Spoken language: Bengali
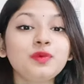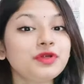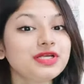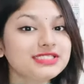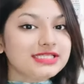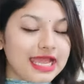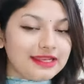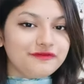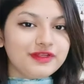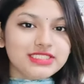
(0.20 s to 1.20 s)
প্রকার
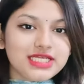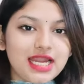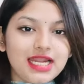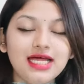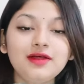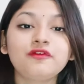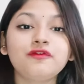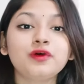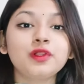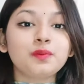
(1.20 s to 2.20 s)
সাইড ইফেক্ট ছাড়া
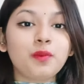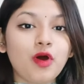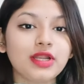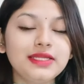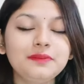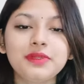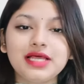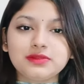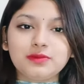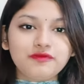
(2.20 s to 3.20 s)
ফুল বডি
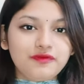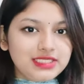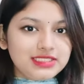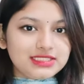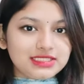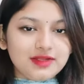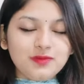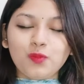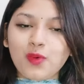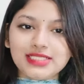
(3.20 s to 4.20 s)
প্লাস এবং ফেস স্কিন
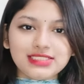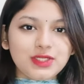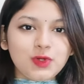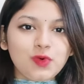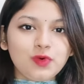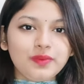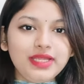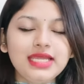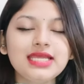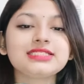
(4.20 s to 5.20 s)
হোয়াইটেনিং করবে
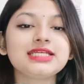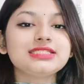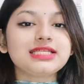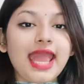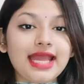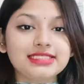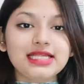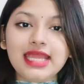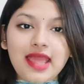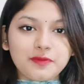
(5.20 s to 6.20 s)
জাস্ট একটা
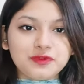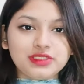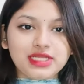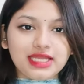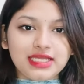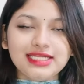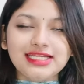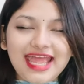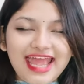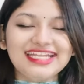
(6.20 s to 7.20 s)
ক্যাপসুল খেয়ে
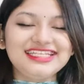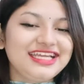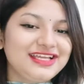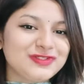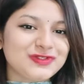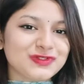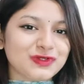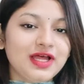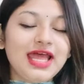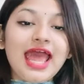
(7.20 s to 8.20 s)
হ্যাঁ ঠিকই শুনছো
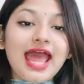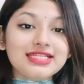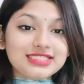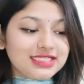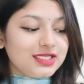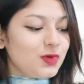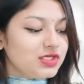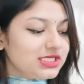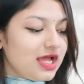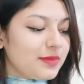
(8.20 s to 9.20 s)
অ্যান্ড সেটা
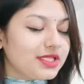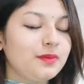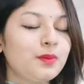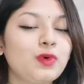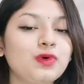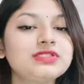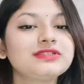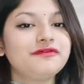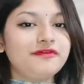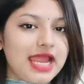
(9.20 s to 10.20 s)
হচ্ছে আমাদের মোস্ট
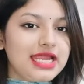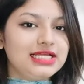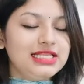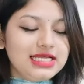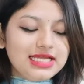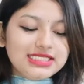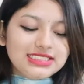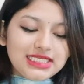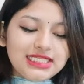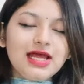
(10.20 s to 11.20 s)
ভাইরাল
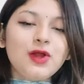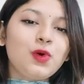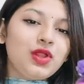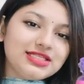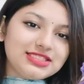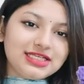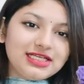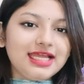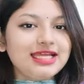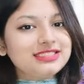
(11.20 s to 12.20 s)
সিদা
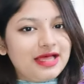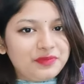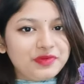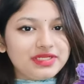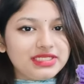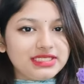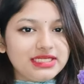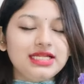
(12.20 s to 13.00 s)
কোলাজিনের এই সাপ্লিমেন্টটি